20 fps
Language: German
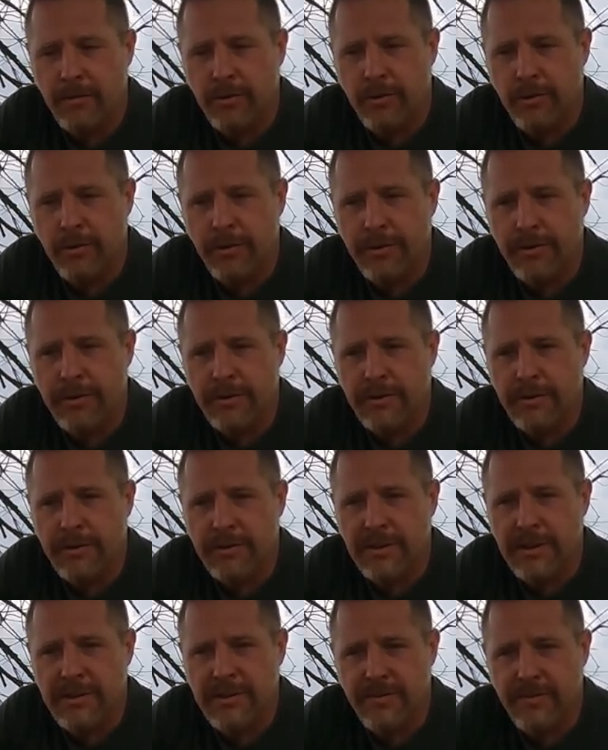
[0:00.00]
Und
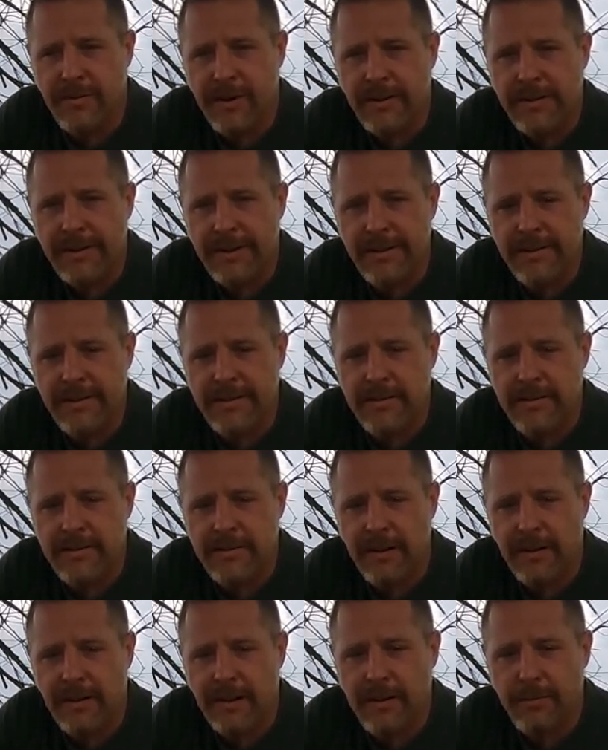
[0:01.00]
das war nichts.
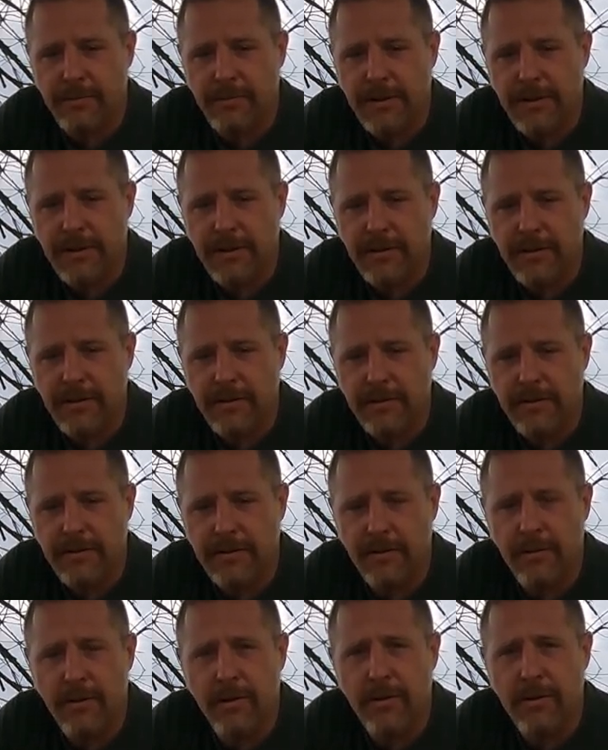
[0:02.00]
Danach bin ich dann in
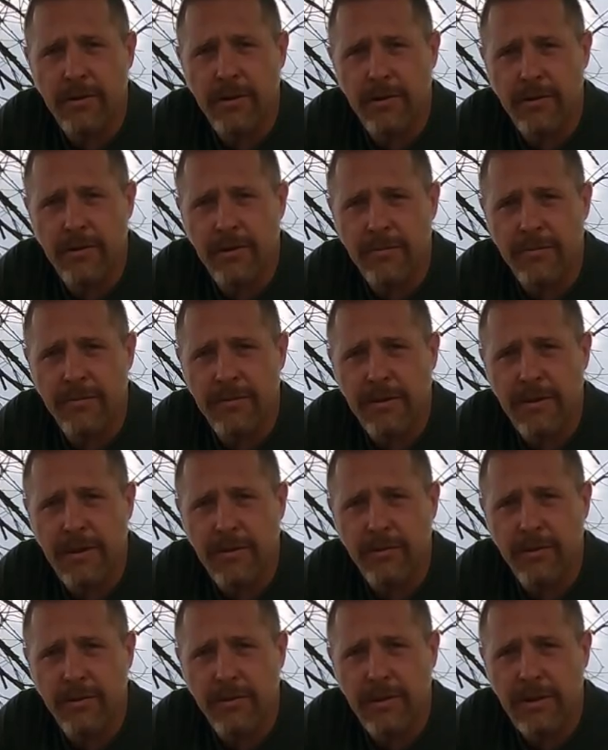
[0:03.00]
die Röhre gekommen.
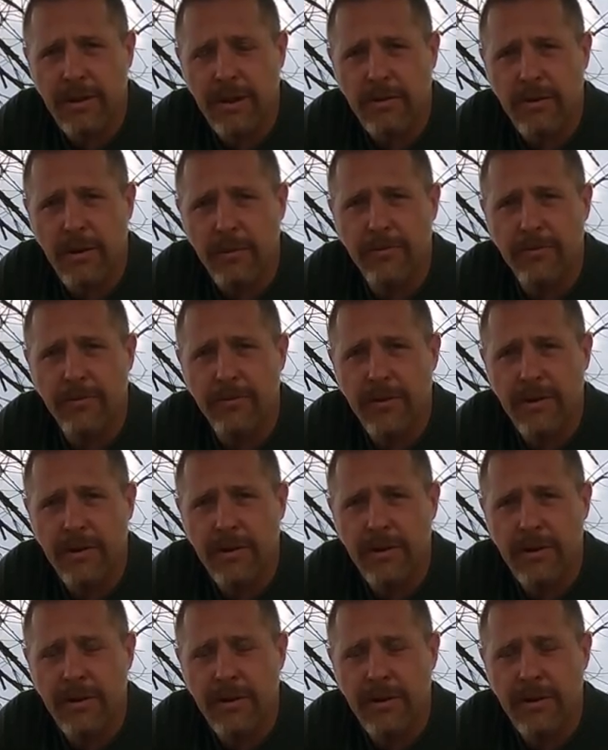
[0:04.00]
Da wurde der Kopf